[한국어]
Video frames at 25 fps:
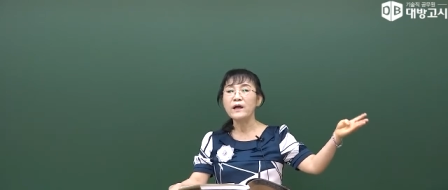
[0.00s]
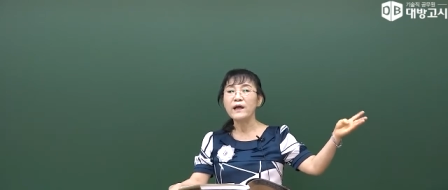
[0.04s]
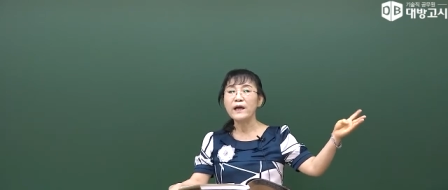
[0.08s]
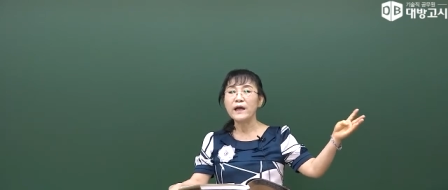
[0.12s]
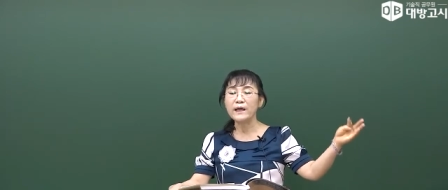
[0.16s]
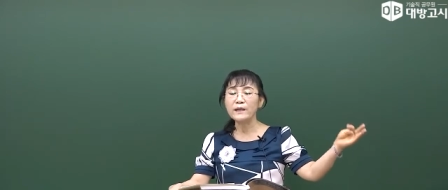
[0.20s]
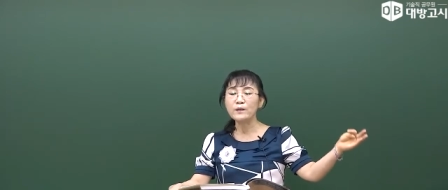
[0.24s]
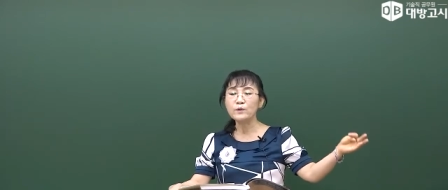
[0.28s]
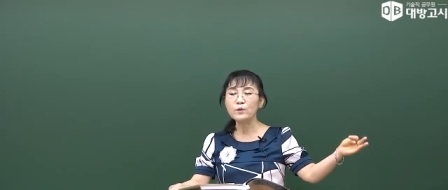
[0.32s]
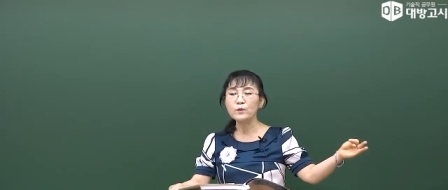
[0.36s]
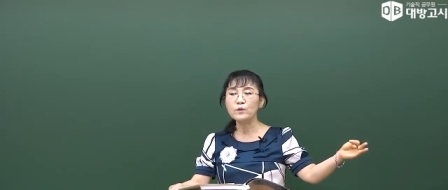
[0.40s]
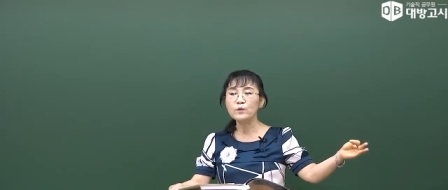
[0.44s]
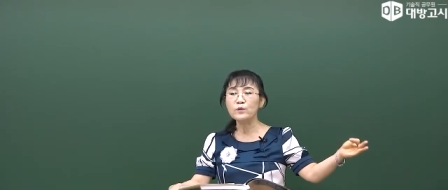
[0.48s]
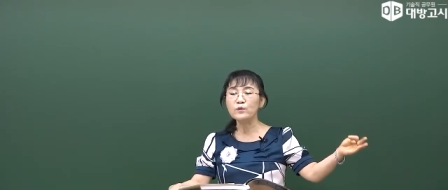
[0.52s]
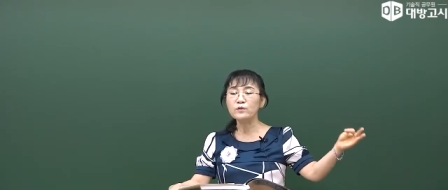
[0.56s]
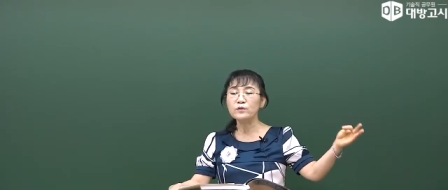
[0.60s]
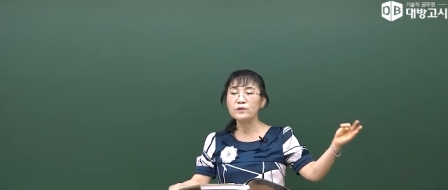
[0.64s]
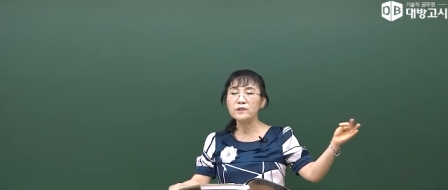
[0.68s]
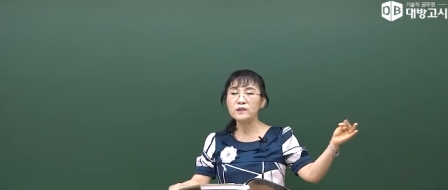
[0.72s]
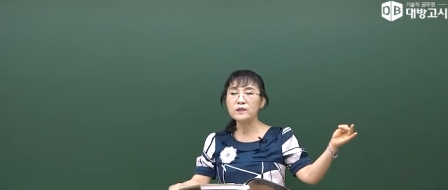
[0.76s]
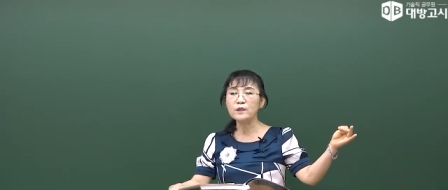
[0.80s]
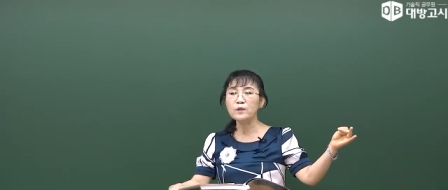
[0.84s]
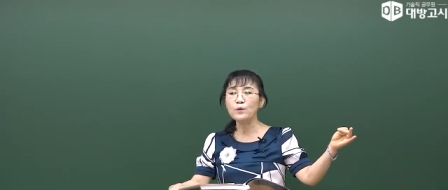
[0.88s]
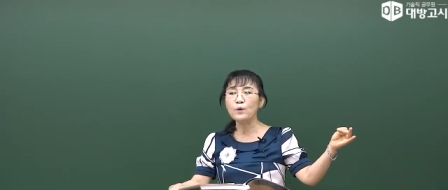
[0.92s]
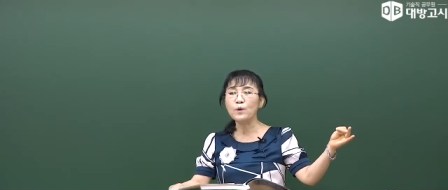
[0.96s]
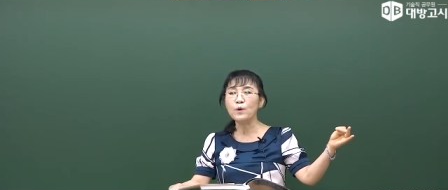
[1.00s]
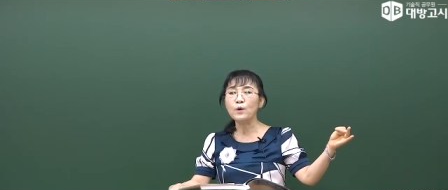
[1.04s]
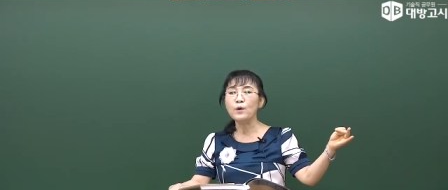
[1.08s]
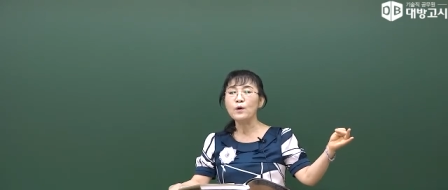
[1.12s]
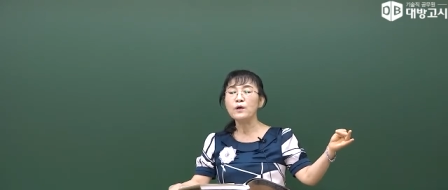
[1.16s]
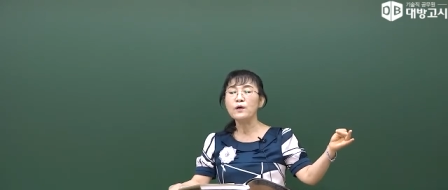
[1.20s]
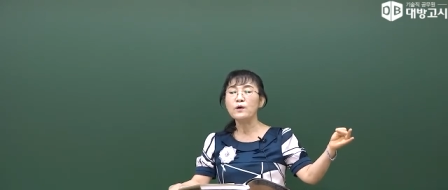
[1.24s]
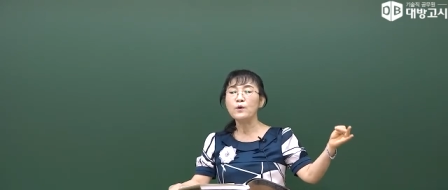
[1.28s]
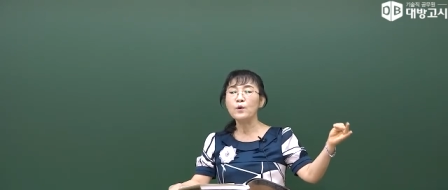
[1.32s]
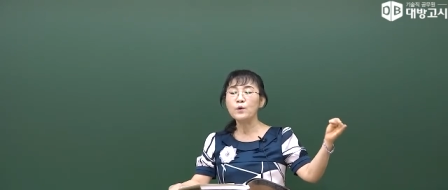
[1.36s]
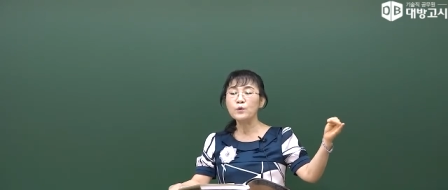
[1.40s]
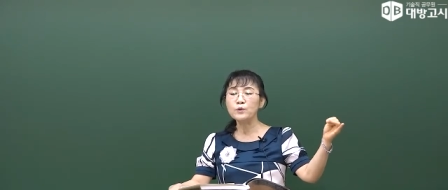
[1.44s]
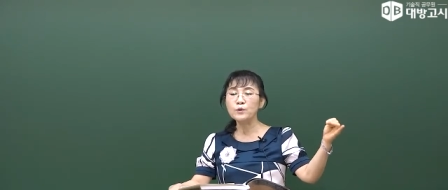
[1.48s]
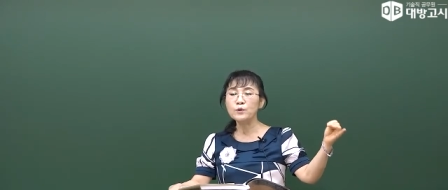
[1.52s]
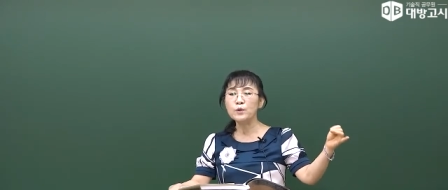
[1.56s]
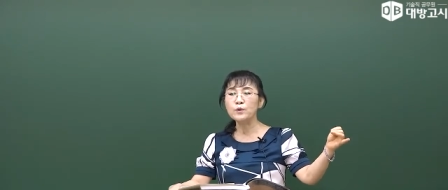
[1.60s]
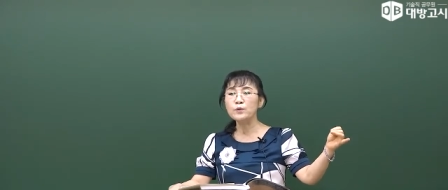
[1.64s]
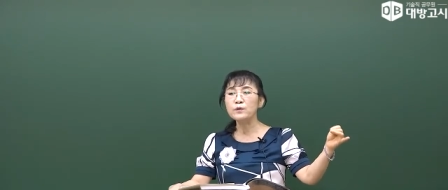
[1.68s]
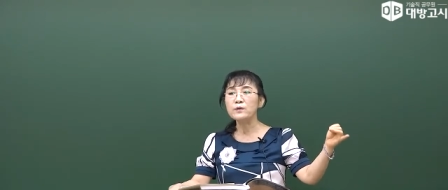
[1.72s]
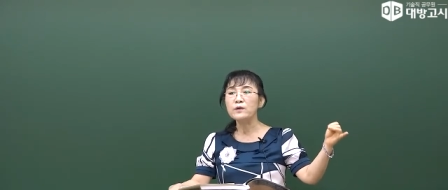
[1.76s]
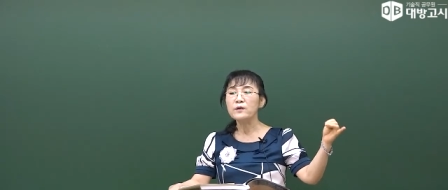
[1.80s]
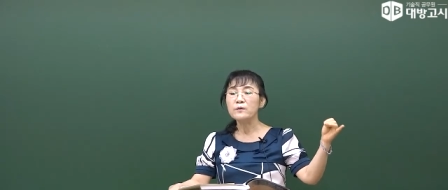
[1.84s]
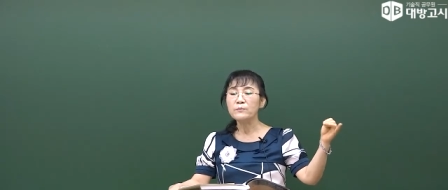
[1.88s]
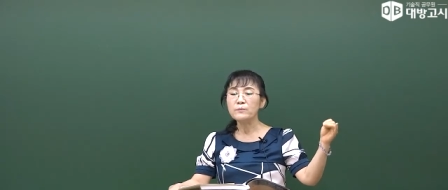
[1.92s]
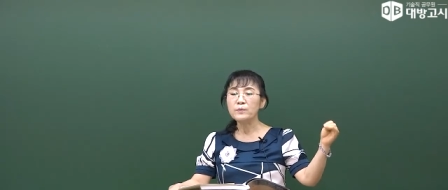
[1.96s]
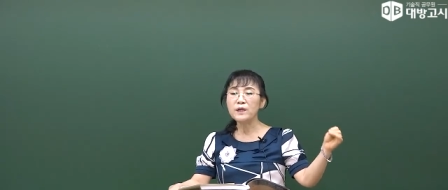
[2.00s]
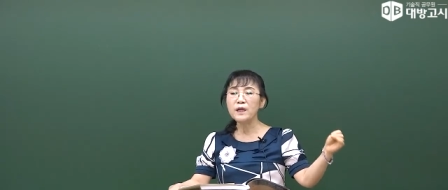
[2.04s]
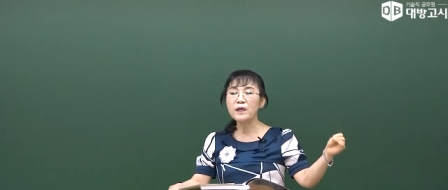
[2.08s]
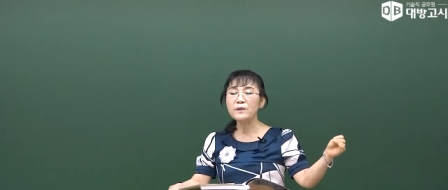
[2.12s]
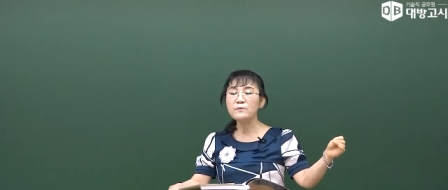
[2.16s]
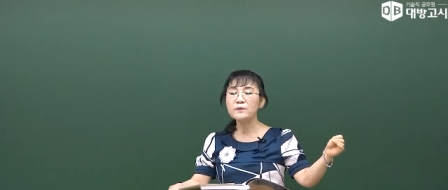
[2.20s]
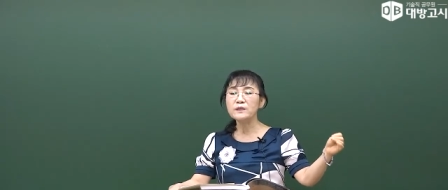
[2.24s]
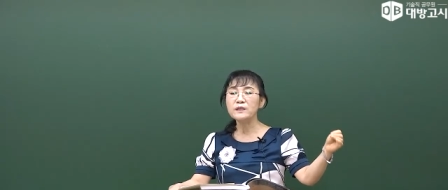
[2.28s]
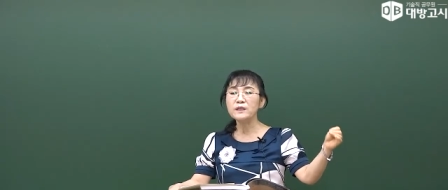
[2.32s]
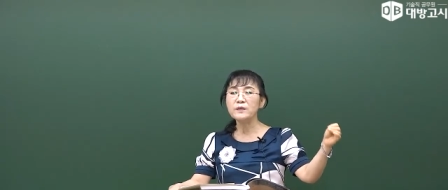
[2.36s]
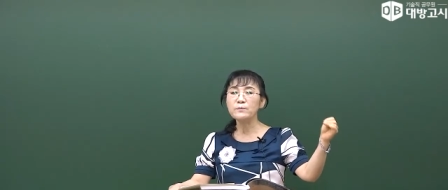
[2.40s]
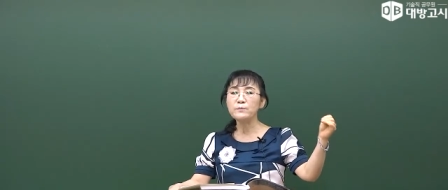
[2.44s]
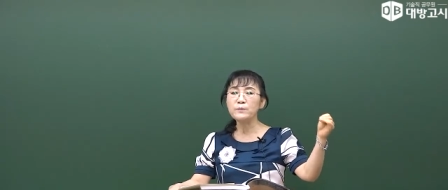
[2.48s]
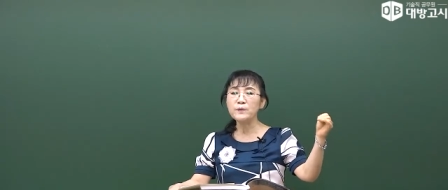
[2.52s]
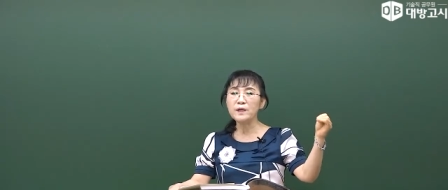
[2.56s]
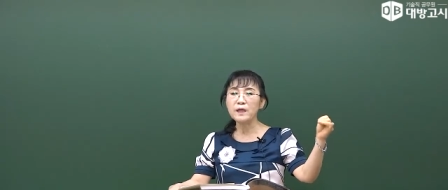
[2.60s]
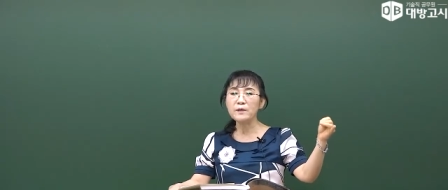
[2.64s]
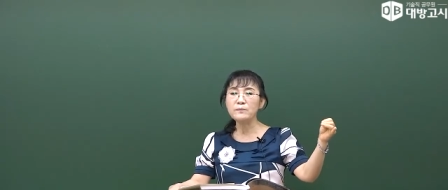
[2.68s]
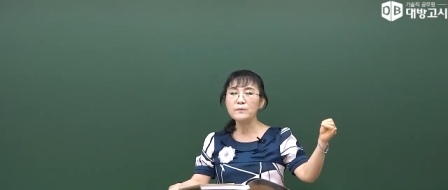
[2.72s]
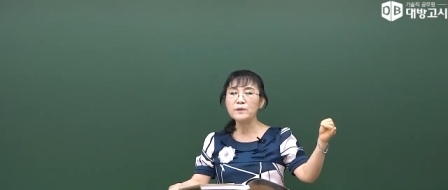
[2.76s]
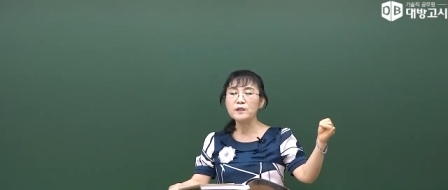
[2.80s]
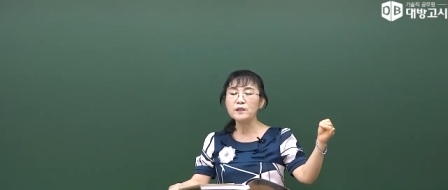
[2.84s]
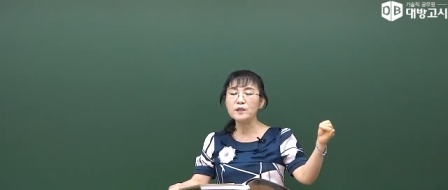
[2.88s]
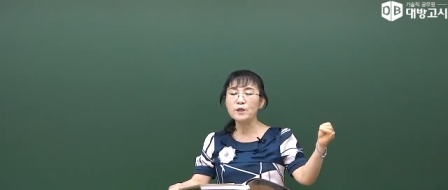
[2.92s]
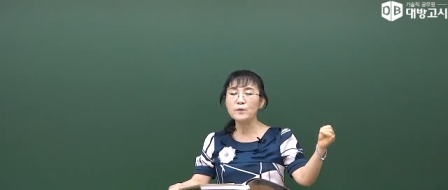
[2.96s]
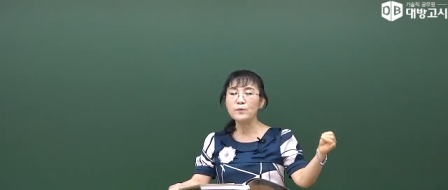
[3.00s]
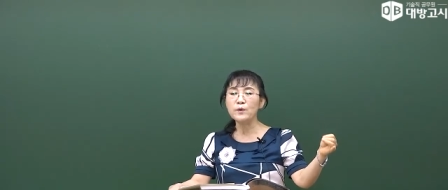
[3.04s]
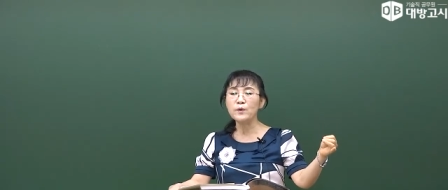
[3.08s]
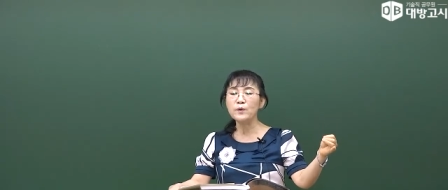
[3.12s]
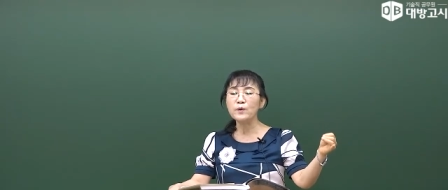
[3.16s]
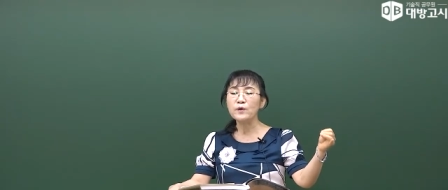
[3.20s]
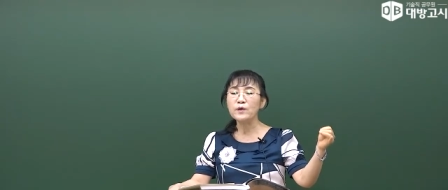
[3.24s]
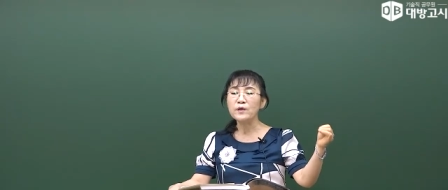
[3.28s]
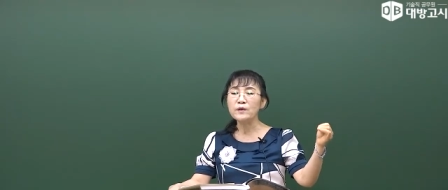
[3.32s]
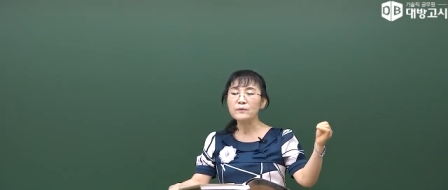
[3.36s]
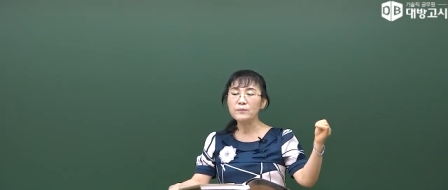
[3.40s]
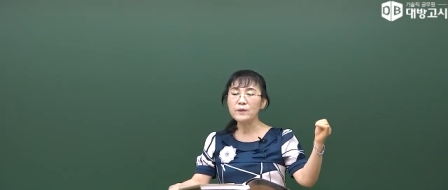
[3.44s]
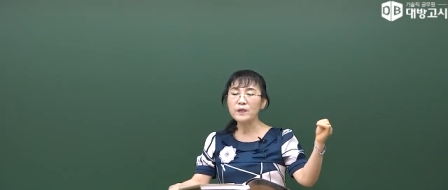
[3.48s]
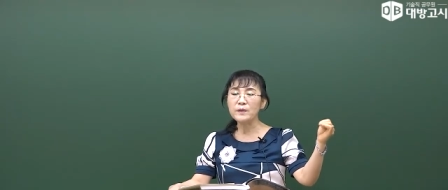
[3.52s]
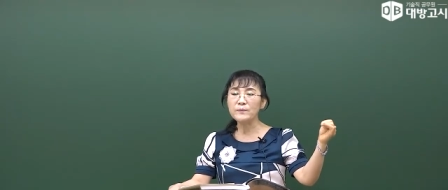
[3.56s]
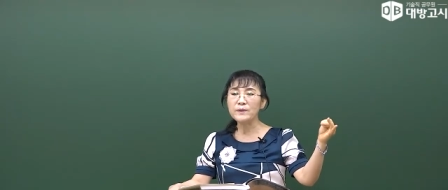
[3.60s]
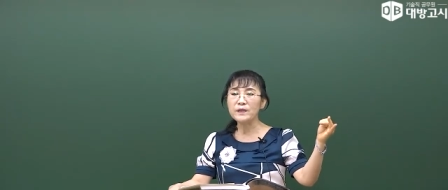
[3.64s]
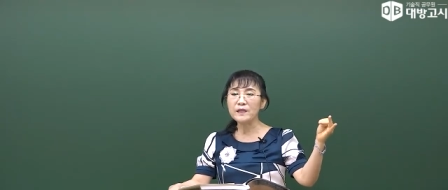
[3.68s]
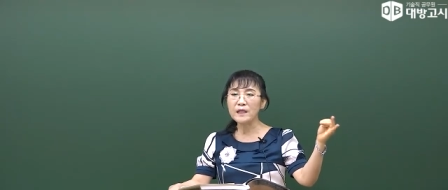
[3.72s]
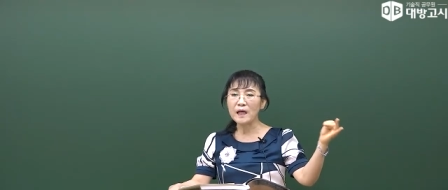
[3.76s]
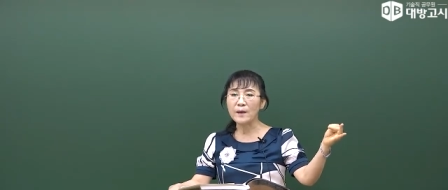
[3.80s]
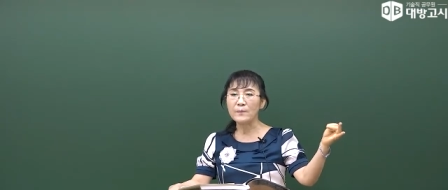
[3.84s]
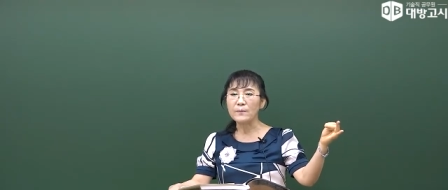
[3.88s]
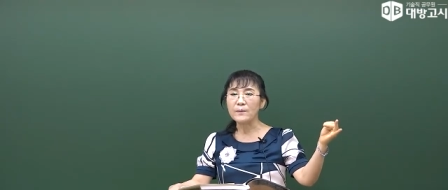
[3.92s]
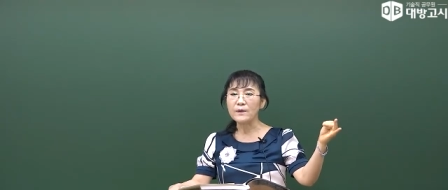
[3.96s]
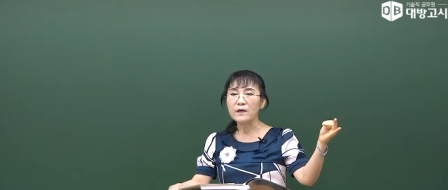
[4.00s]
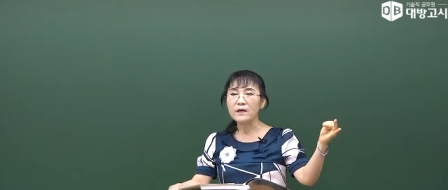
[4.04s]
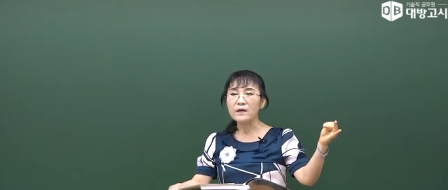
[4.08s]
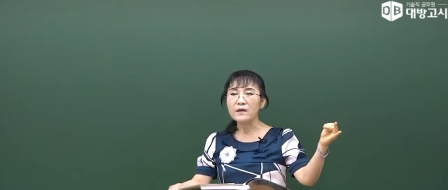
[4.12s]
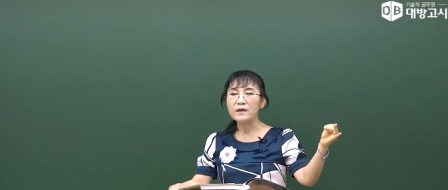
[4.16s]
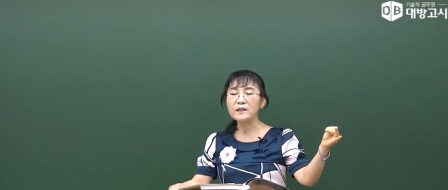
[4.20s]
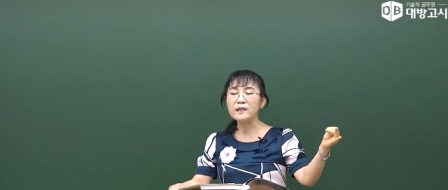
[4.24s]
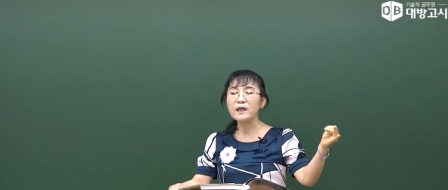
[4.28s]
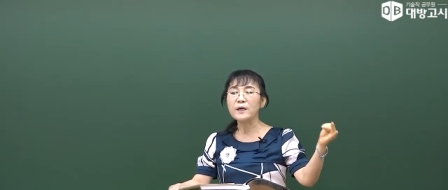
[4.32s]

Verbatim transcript: NO2, CO, 오존, PM10, PM2.5, PB, 납그